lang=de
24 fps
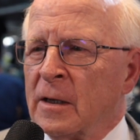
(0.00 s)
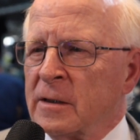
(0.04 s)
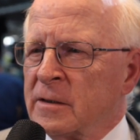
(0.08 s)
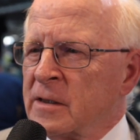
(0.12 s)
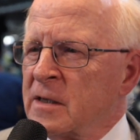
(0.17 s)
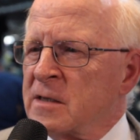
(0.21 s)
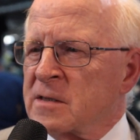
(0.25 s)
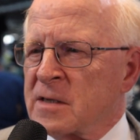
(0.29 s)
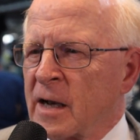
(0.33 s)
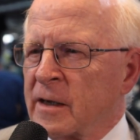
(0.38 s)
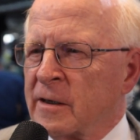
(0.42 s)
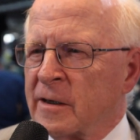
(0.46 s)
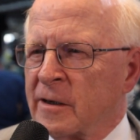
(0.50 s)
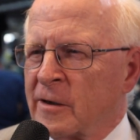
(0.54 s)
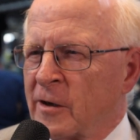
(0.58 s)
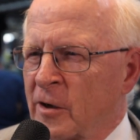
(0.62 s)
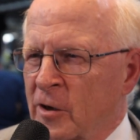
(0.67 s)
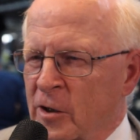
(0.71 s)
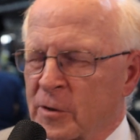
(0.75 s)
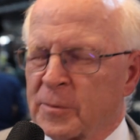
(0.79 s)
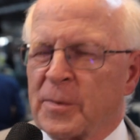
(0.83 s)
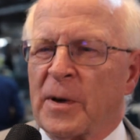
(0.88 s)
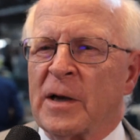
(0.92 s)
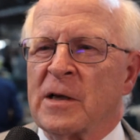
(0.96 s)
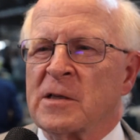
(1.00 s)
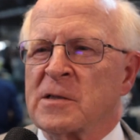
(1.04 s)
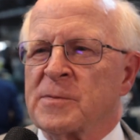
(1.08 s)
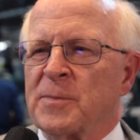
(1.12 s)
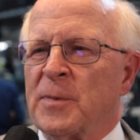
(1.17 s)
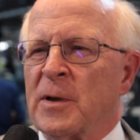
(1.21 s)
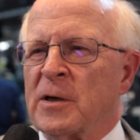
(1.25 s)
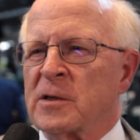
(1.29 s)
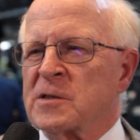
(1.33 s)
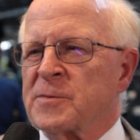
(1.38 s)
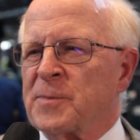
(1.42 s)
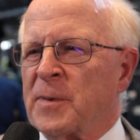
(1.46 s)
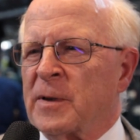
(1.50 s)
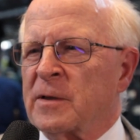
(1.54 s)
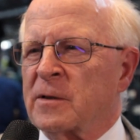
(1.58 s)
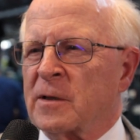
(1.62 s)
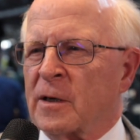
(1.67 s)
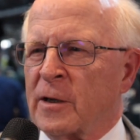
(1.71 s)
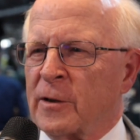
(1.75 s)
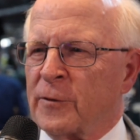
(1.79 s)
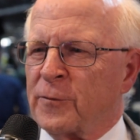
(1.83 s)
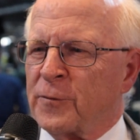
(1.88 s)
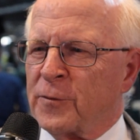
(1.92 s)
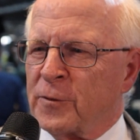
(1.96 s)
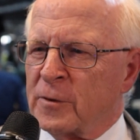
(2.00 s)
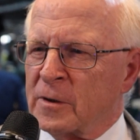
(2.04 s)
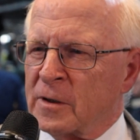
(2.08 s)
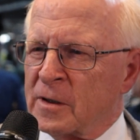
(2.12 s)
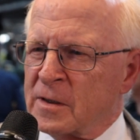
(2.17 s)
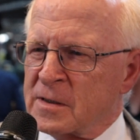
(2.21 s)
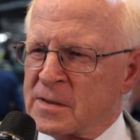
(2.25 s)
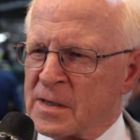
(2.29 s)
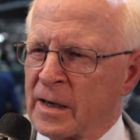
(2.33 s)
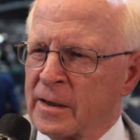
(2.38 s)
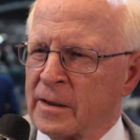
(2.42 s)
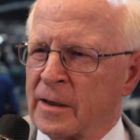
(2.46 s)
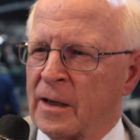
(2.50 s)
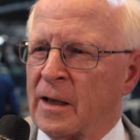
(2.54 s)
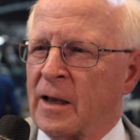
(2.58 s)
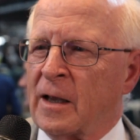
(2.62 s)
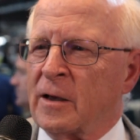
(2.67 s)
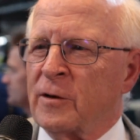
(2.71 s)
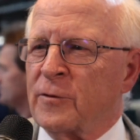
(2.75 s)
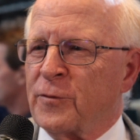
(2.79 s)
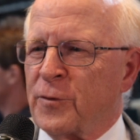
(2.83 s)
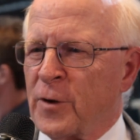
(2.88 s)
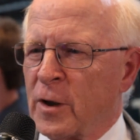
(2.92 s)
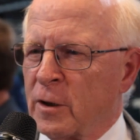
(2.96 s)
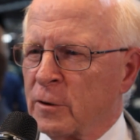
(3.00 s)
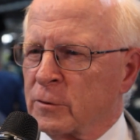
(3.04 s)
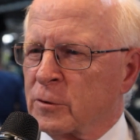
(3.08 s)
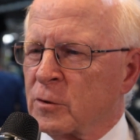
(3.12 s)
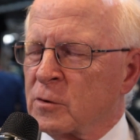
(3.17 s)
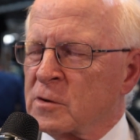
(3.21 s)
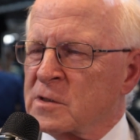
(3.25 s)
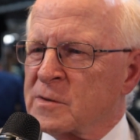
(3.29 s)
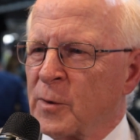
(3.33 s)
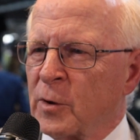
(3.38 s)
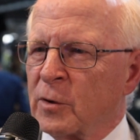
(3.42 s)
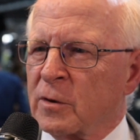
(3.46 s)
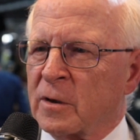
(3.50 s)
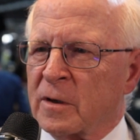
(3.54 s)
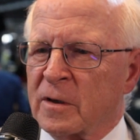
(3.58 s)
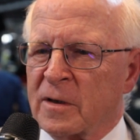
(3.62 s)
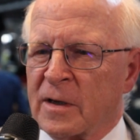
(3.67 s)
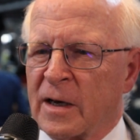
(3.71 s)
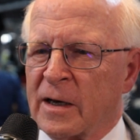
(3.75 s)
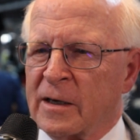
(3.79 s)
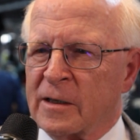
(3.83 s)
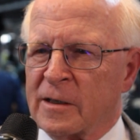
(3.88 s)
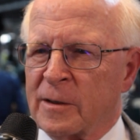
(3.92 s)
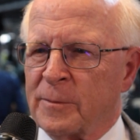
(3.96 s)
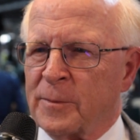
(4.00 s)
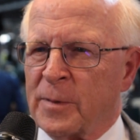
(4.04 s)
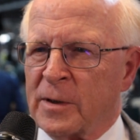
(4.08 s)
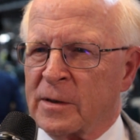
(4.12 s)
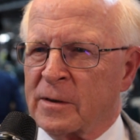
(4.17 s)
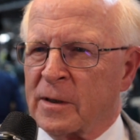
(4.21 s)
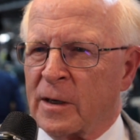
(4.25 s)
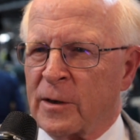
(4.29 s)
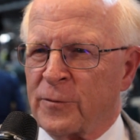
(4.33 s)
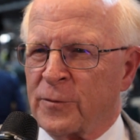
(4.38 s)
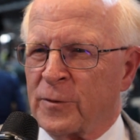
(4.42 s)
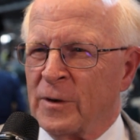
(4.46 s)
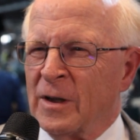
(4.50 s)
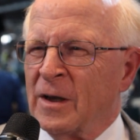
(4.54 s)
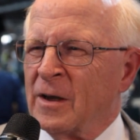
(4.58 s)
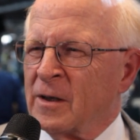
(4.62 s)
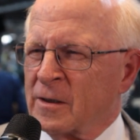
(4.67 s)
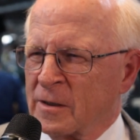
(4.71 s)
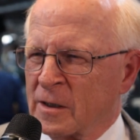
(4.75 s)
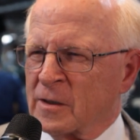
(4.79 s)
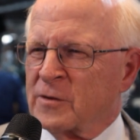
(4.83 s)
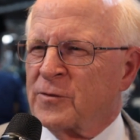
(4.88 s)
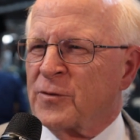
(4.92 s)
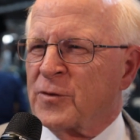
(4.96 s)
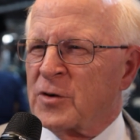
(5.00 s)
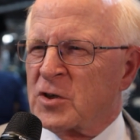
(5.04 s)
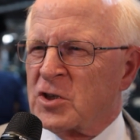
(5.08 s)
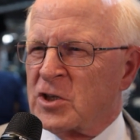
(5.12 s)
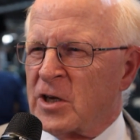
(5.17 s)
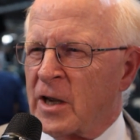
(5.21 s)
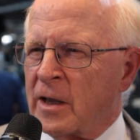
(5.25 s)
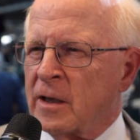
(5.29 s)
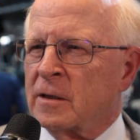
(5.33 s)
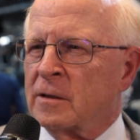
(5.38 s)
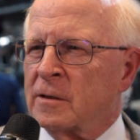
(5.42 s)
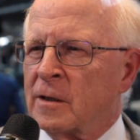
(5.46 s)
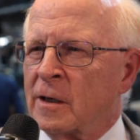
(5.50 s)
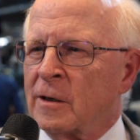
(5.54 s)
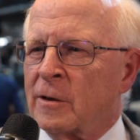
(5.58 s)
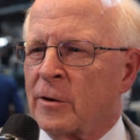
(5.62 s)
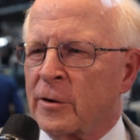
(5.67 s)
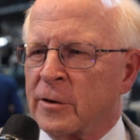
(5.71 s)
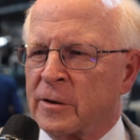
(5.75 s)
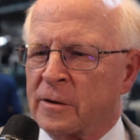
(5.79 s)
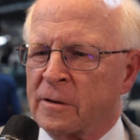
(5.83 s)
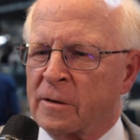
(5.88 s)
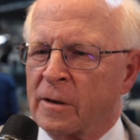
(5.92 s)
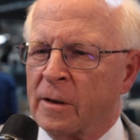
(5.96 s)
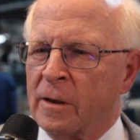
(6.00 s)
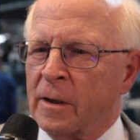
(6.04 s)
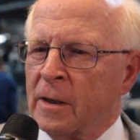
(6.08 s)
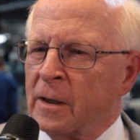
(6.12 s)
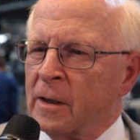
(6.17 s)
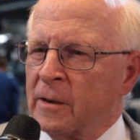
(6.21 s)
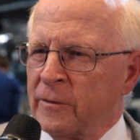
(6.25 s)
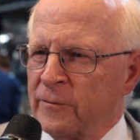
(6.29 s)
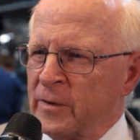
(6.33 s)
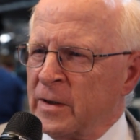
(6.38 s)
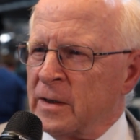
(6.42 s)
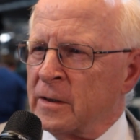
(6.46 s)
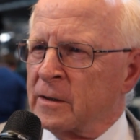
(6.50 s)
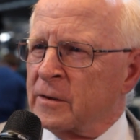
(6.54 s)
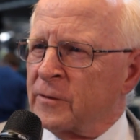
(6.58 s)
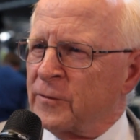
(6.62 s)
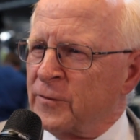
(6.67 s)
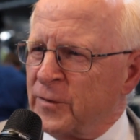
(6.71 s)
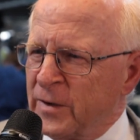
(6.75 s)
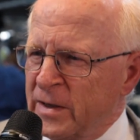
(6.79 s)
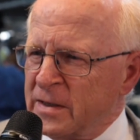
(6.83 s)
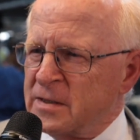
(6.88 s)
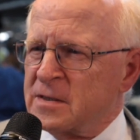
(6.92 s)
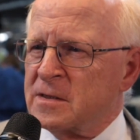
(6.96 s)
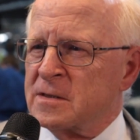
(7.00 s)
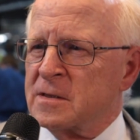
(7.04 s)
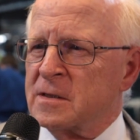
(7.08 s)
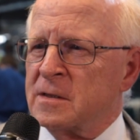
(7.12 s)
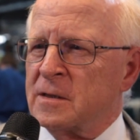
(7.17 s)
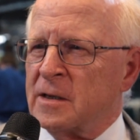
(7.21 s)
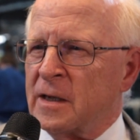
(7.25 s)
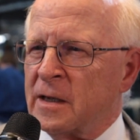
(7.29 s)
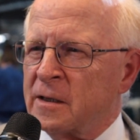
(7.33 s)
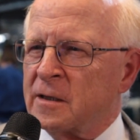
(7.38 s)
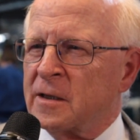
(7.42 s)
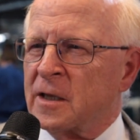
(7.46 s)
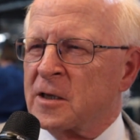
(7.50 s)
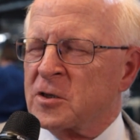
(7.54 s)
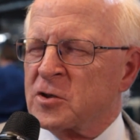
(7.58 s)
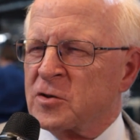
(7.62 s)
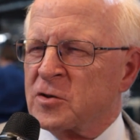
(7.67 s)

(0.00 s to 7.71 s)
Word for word: die seinen Arbeitsplatz betreffen, die seine Entfaltungsmöglichkeiten betreffen. Das verstehen die Leute. Wir wissen in der